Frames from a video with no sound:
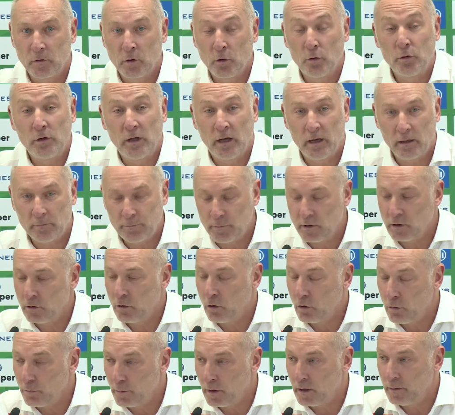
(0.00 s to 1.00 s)
Und er hat mir
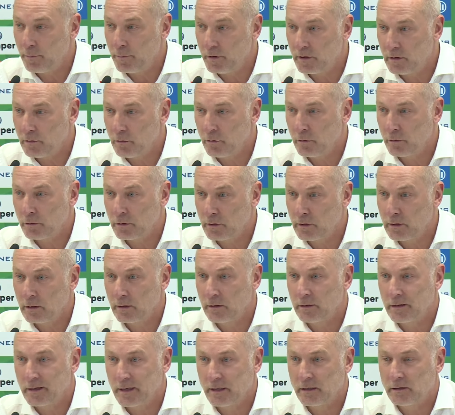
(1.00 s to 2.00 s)
nochmal betont,
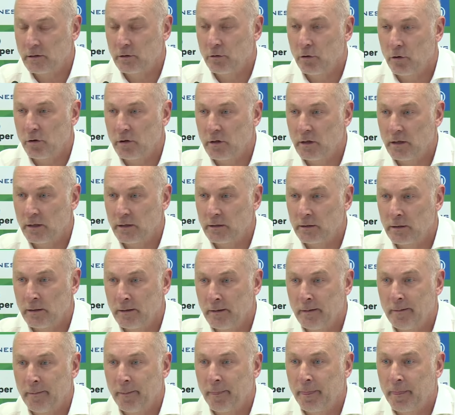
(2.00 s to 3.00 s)
ganz deutlich,
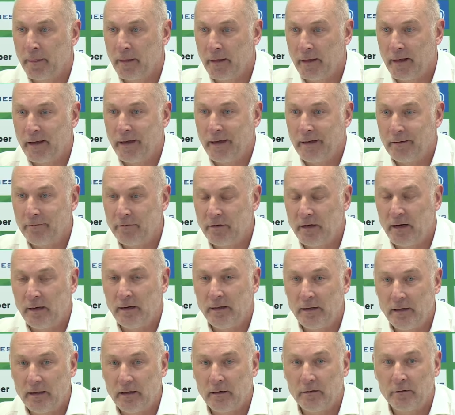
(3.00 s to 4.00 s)
er will
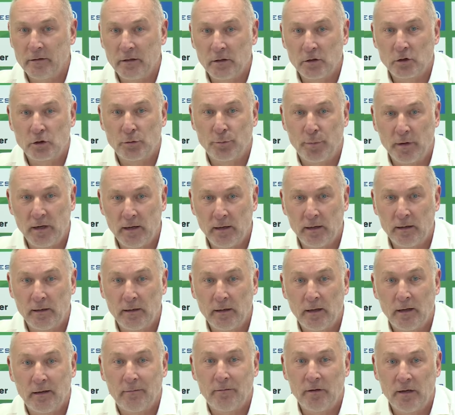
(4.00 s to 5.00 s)
hier
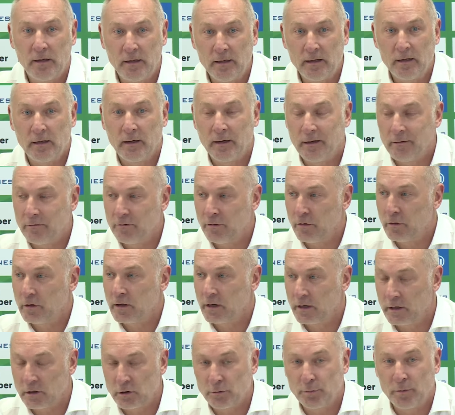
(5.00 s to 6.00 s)
spielen, er will hier
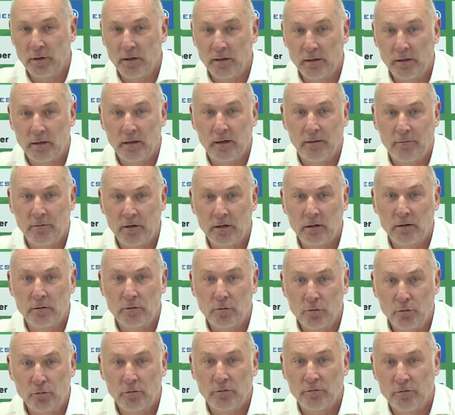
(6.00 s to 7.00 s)
erfolgreich spielen, er will
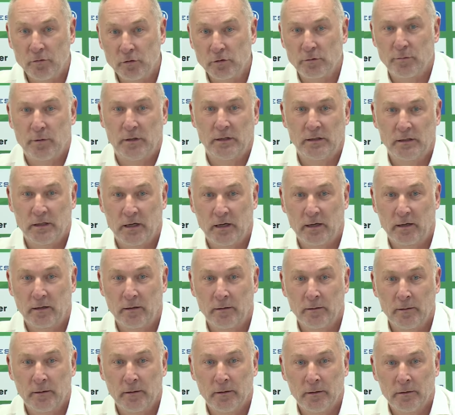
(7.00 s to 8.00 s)
guten Fußball zeigen.
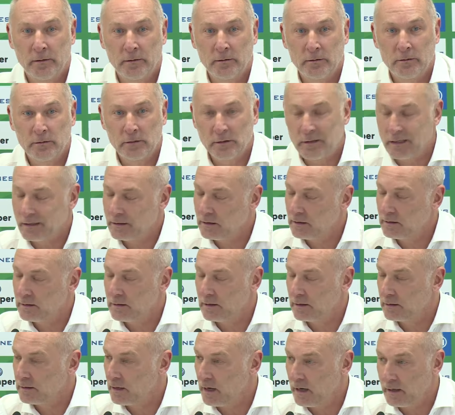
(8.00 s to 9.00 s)
Das ist
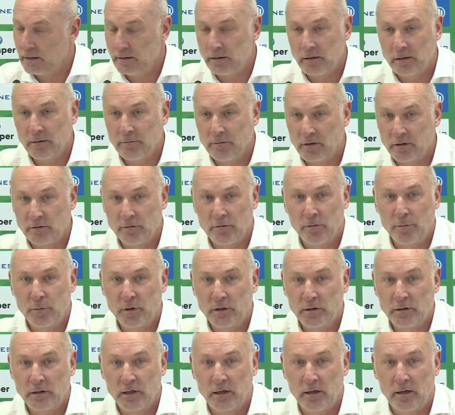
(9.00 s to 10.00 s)
das Einzige, was für
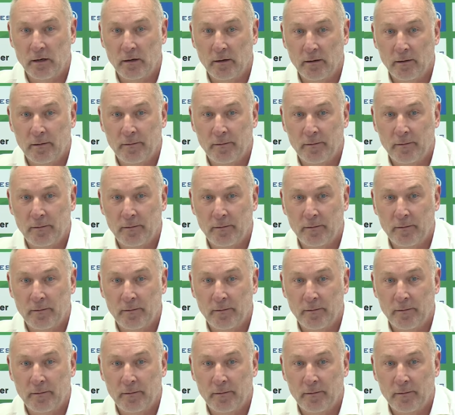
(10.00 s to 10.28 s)
mich zählt.